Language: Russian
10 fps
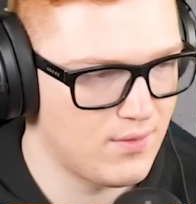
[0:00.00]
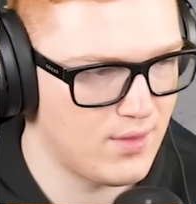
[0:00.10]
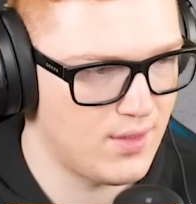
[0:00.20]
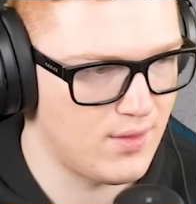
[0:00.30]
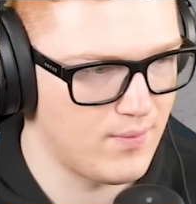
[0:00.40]

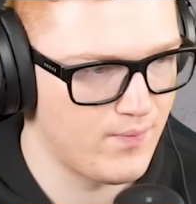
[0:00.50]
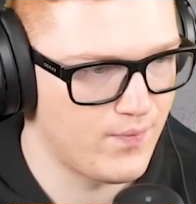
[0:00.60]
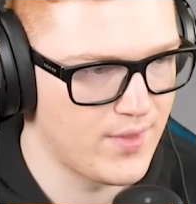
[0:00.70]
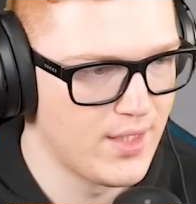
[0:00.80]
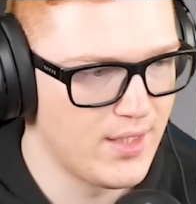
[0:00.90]
Ага.
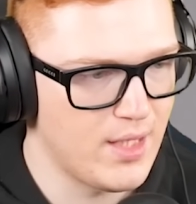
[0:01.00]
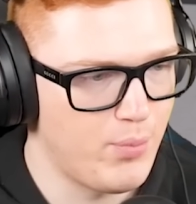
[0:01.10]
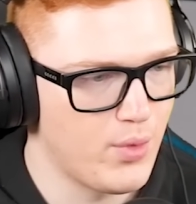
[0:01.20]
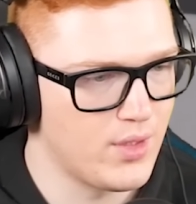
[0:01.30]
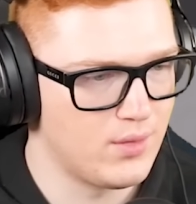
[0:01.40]
Я
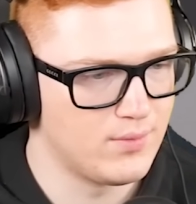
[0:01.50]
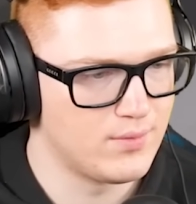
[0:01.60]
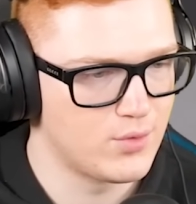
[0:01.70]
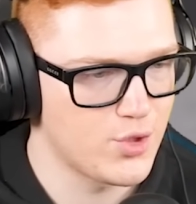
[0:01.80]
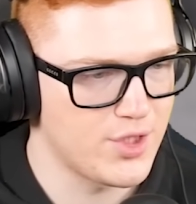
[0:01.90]
понял.
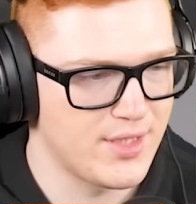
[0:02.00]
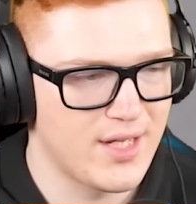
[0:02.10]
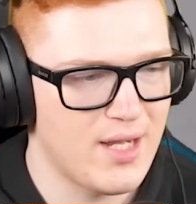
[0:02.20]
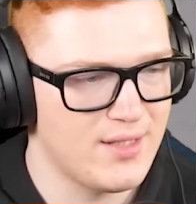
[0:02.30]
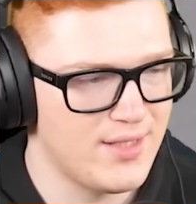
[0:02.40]
Слушай,
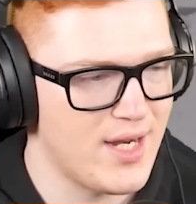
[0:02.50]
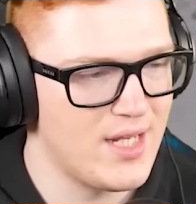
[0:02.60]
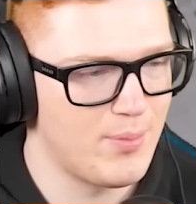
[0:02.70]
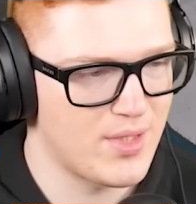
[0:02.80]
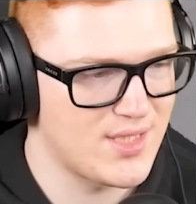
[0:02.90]
игра
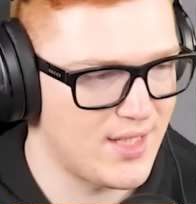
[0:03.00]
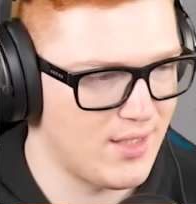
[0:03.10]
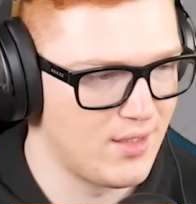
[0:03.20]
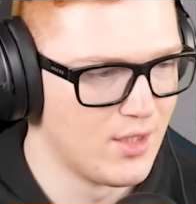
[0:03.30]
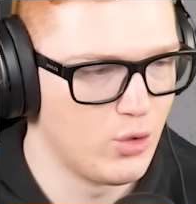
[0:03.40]
нереально
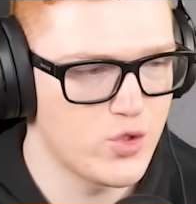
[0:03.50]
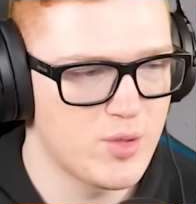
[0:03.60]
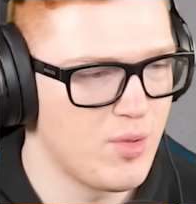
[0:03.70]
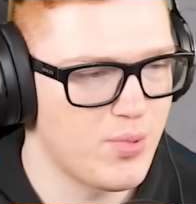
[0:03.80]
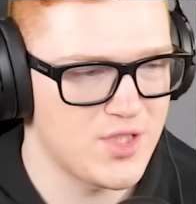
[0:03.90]
простая.
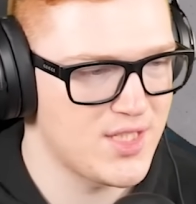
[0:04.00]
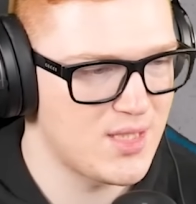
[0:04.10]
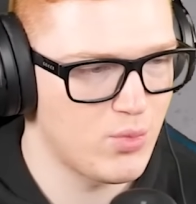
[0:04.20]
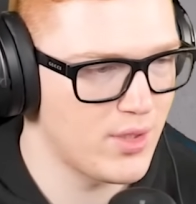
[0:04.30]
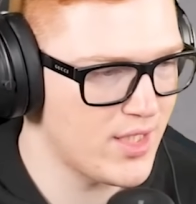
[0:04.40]
Лучше бы мы пошли с
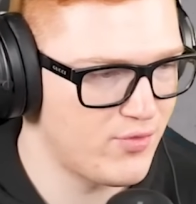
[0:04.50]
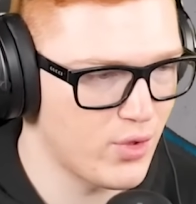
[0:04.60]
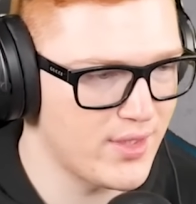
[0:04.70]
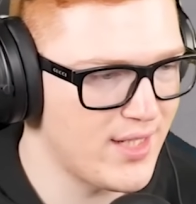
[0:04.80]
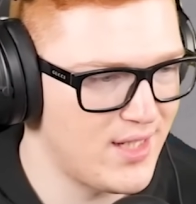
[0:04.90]
тобой играть в
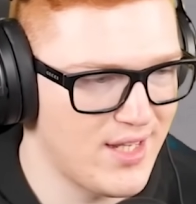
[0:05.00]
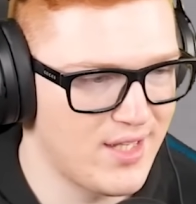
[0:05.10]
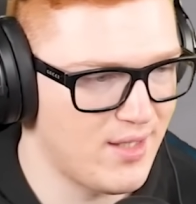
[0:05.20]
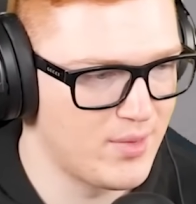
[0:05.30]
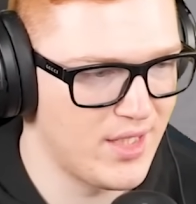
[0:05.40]
Fortnite Lego